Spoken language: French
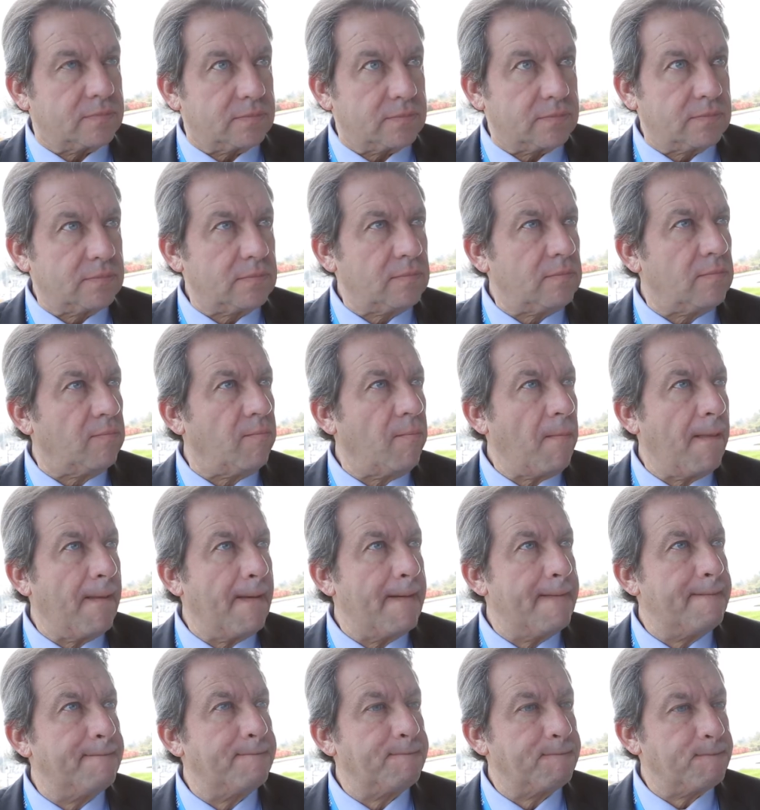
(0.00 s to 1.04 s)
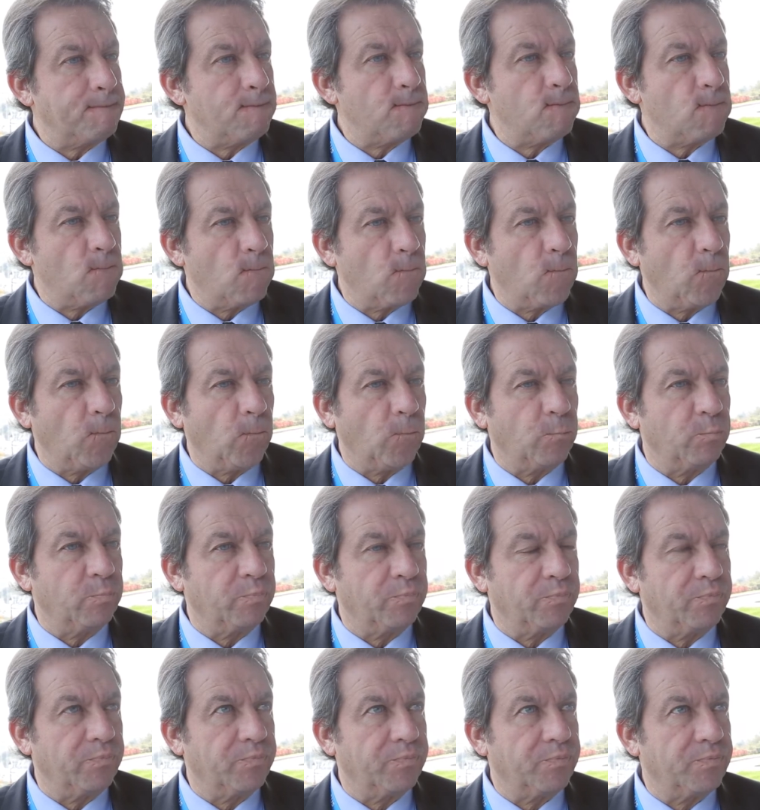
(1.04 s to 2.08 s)
de la conférence de rentrée, vous
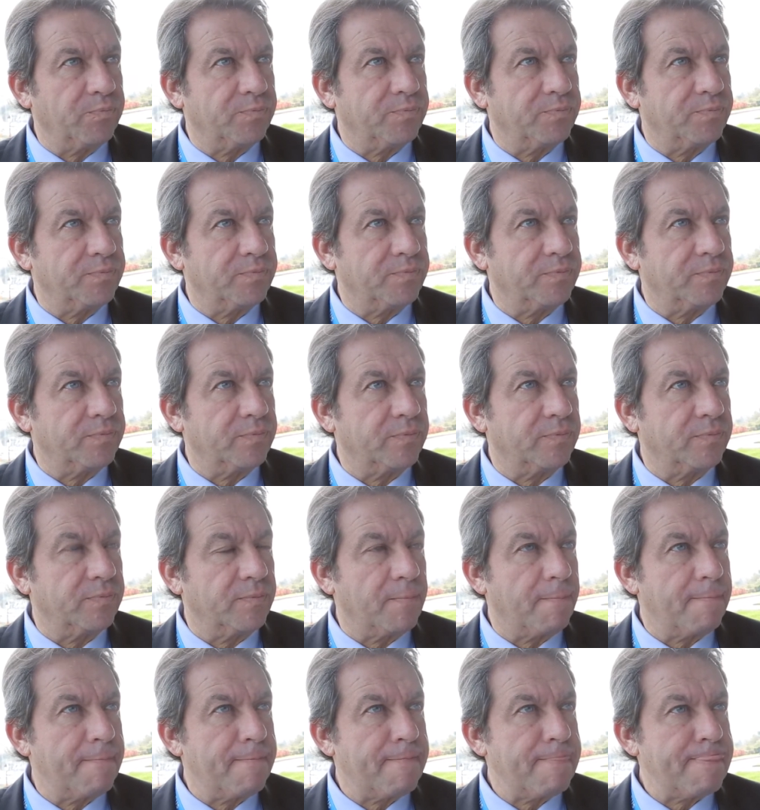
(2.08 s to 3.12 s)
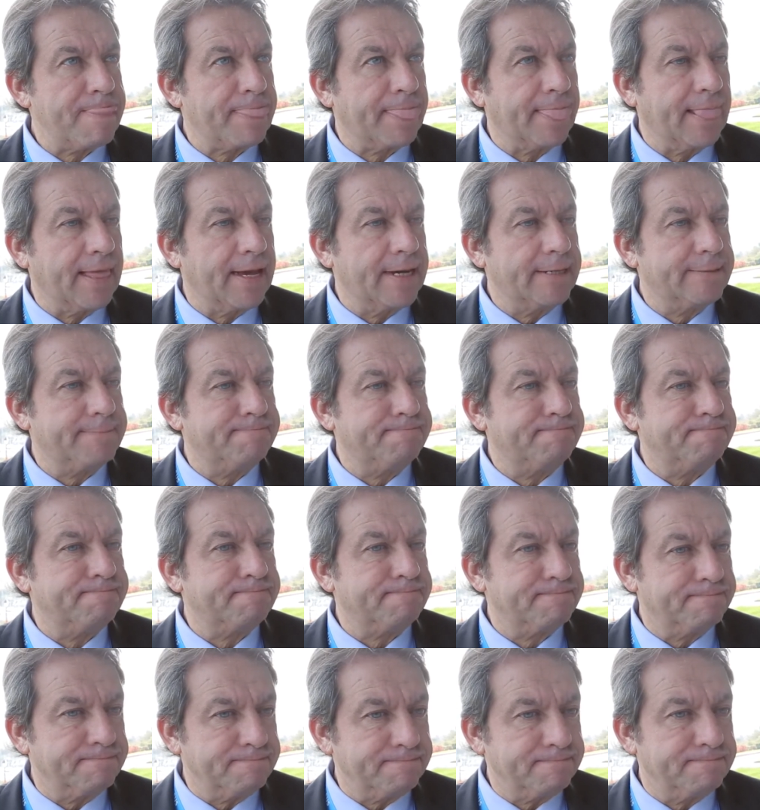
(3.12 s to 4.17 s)
avez lancé de nouveaux produits sur le marché du
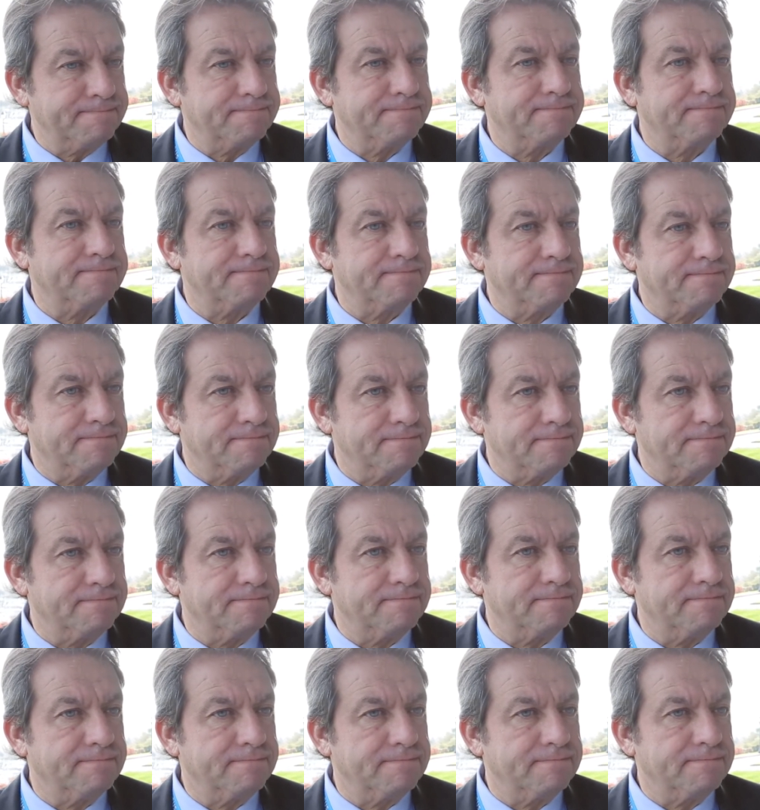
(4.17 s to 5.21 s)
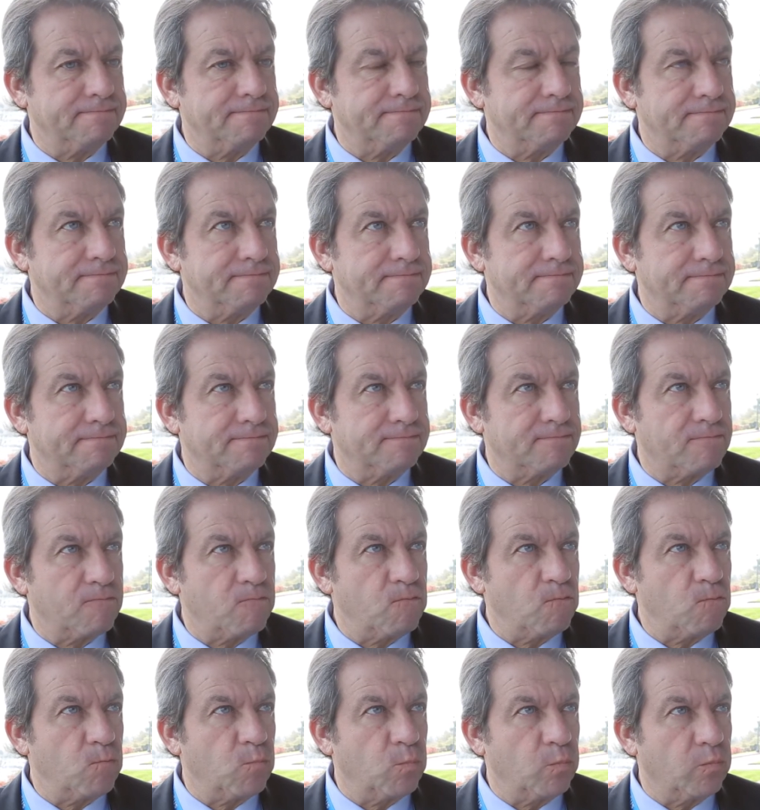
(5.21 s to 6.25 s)
voyage d'affaires. Est-ce que vous pouvez revenir sur
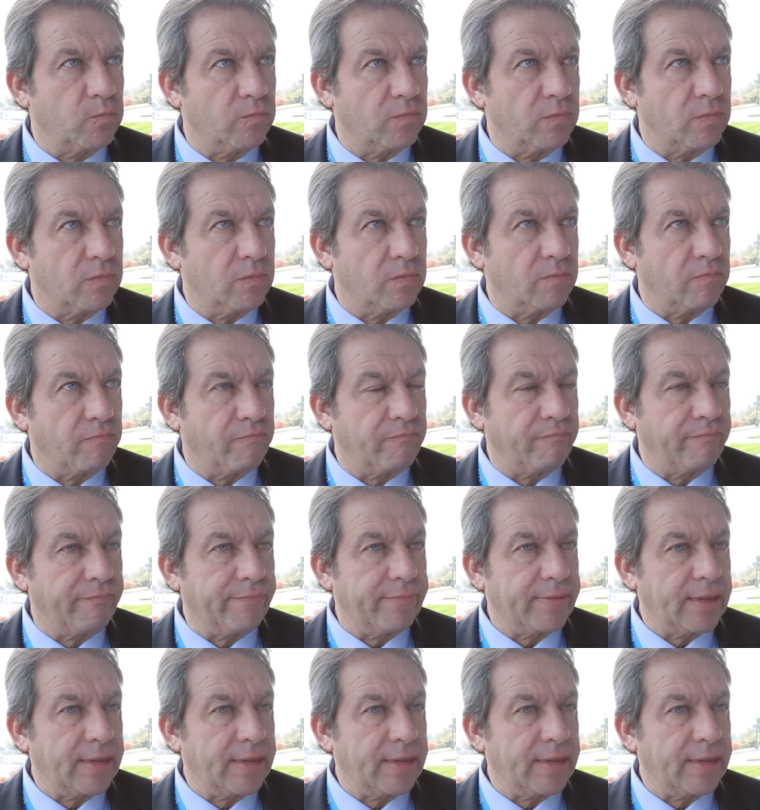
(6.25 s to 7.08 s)
le plus important d'entre eux